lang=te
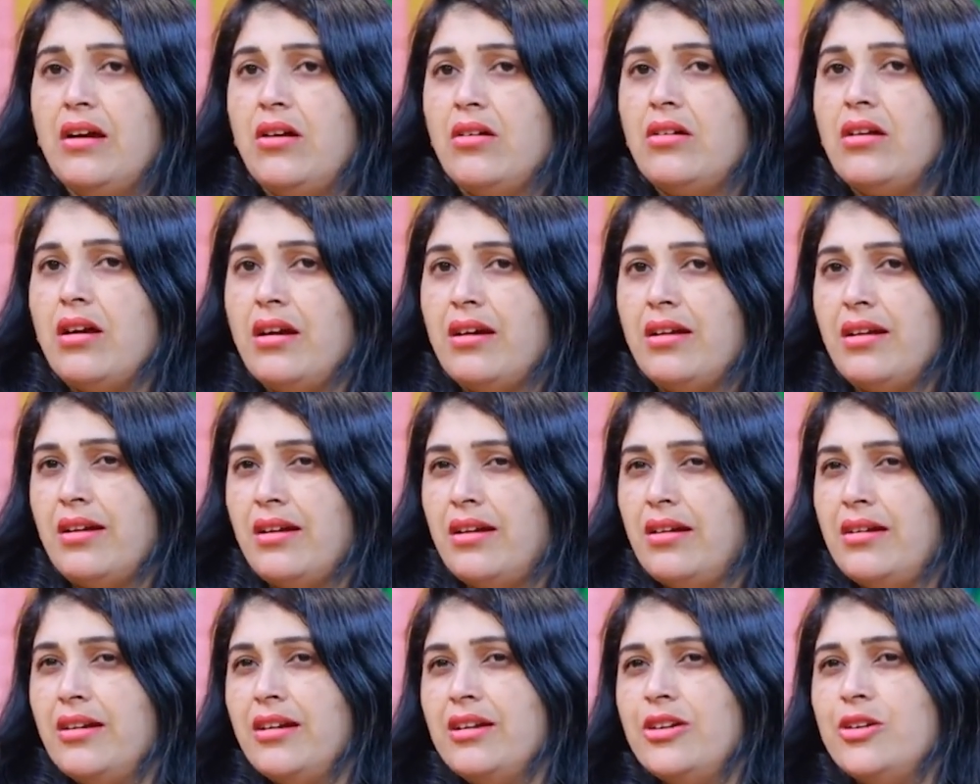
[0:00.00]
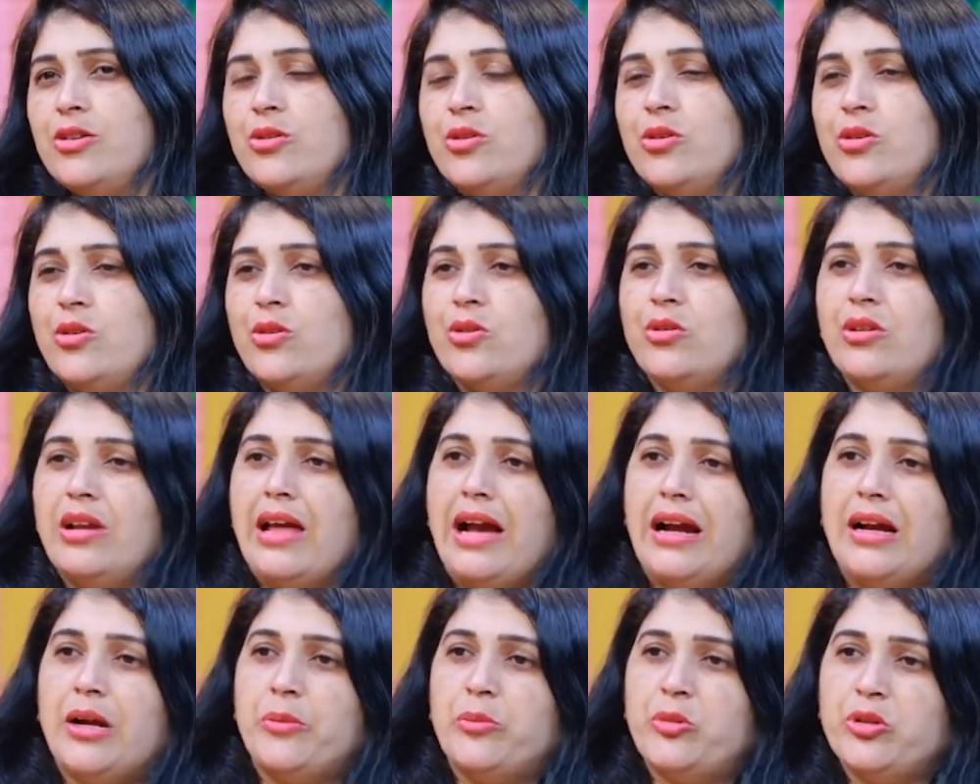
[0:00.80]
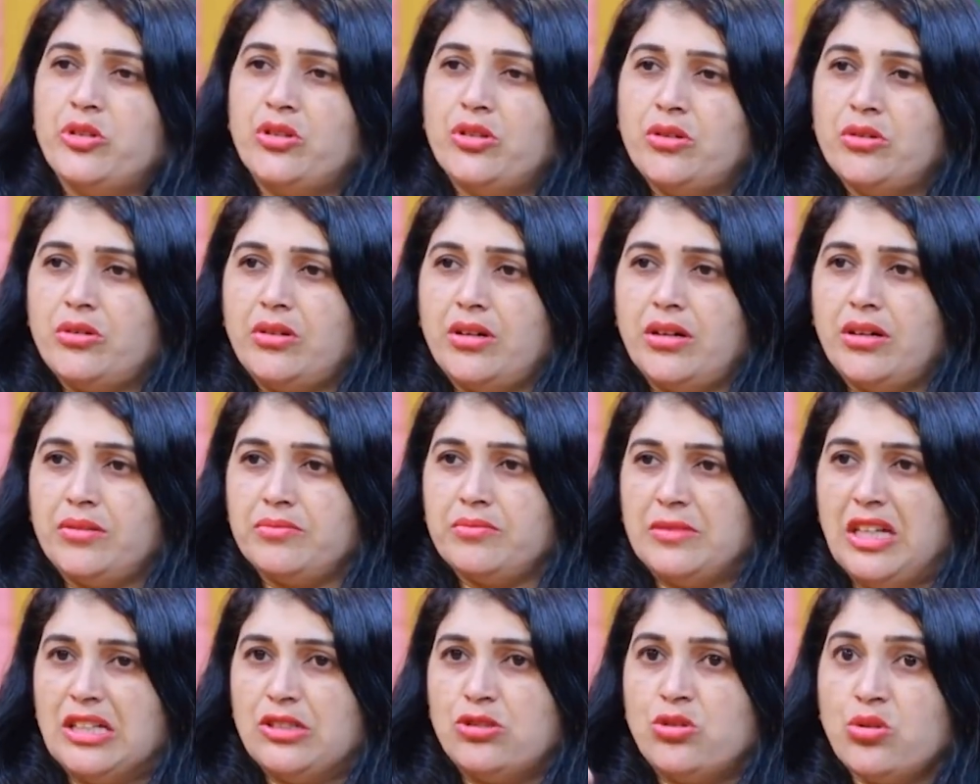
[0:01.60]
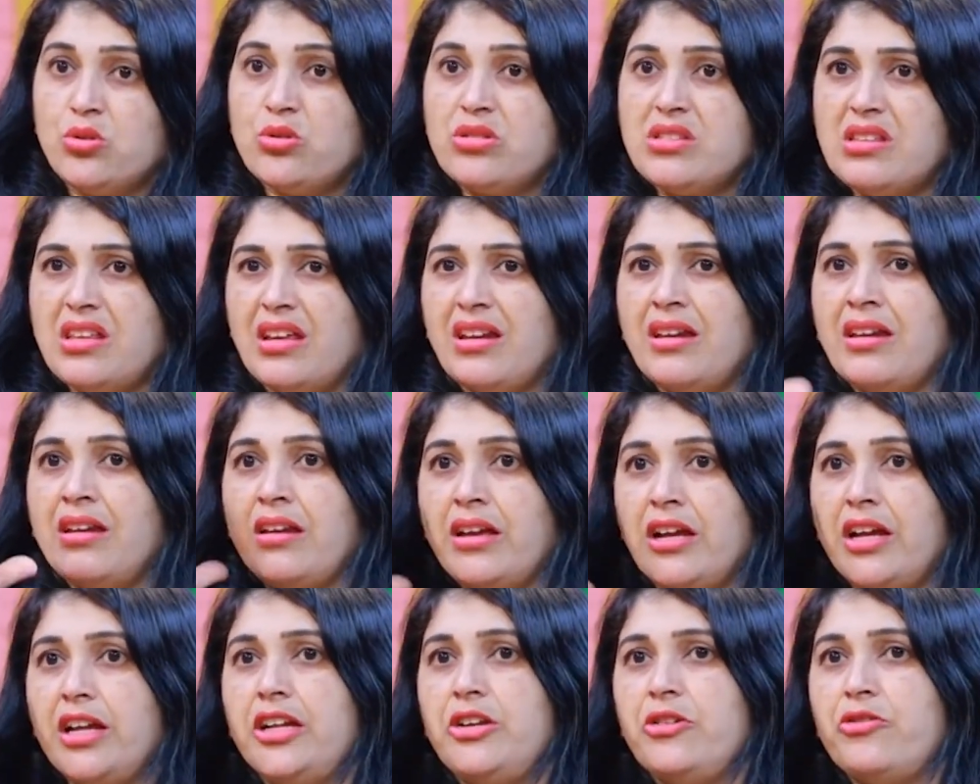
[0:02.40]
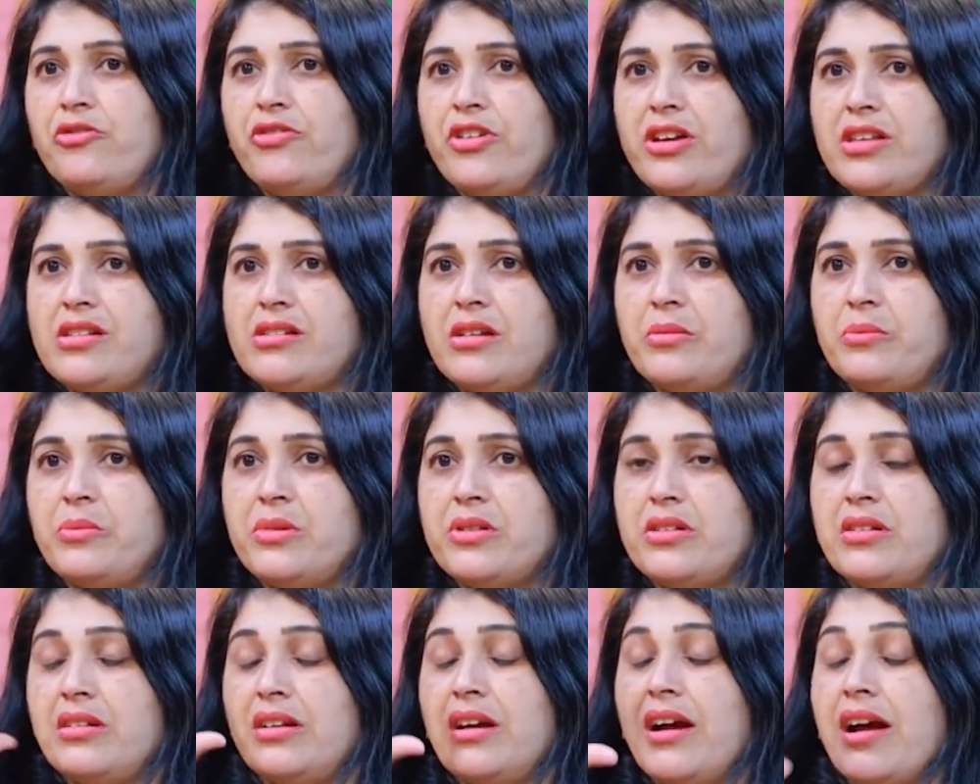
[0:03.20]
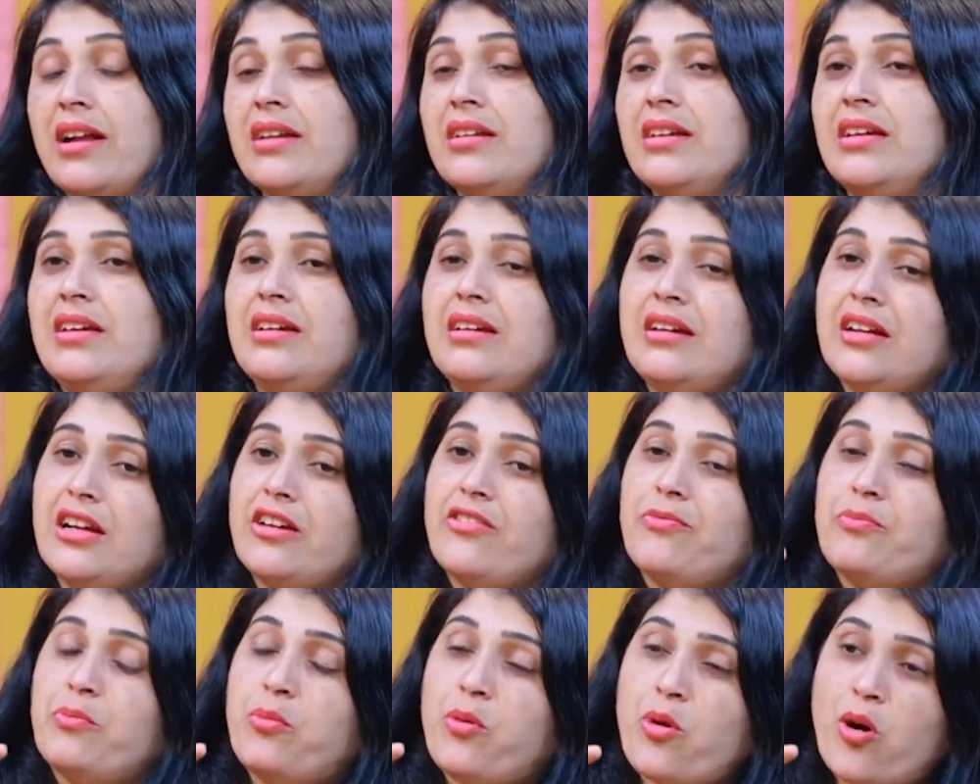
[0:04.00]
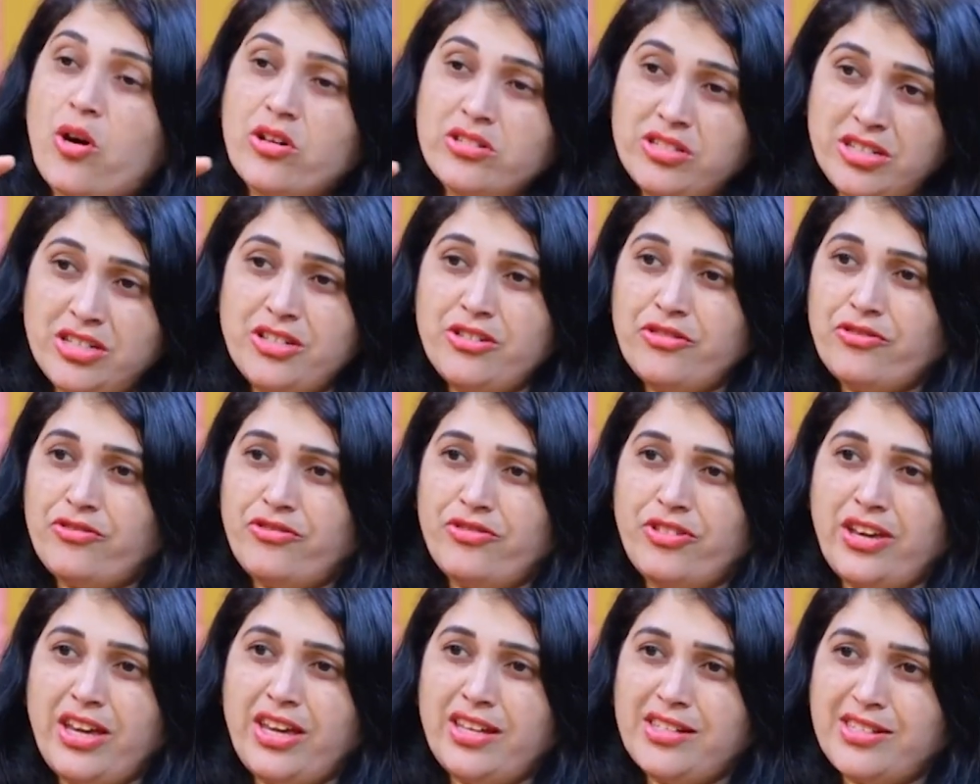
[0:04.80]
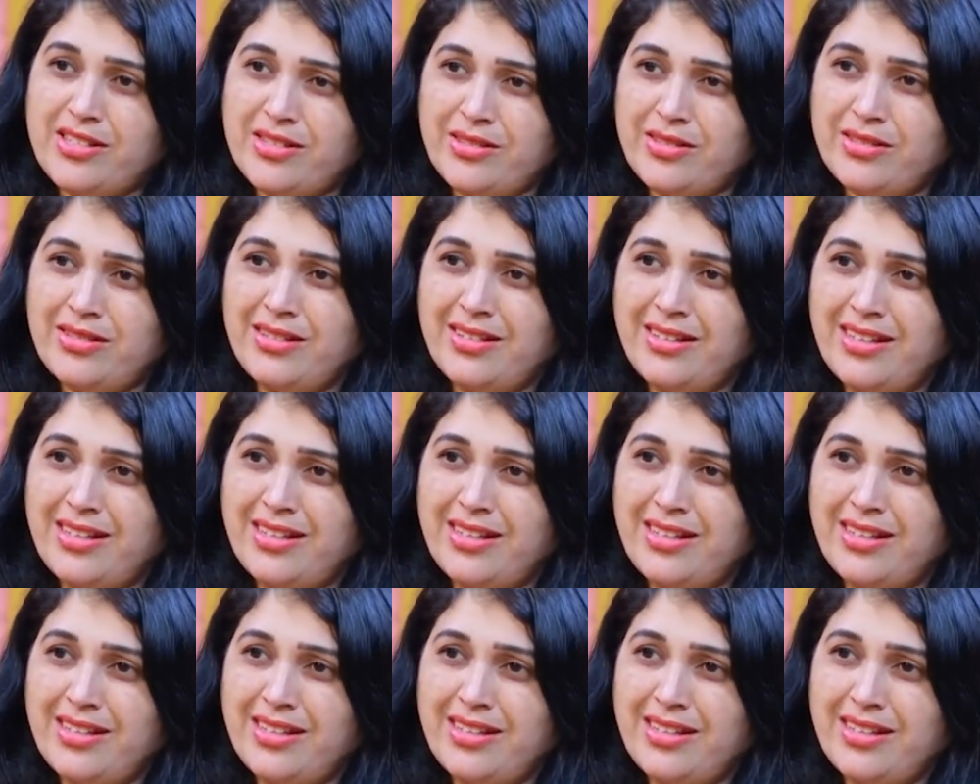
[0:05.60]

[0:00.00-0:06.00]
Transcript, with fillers: ఒక రగడ్ లుక్ లేకపోతే ఒక చూస్తేనే నెగటివ్ ఫేస్ అనిపిస్తుంది కానీ ఇక్కడ పాజిటివ్ ఫేస్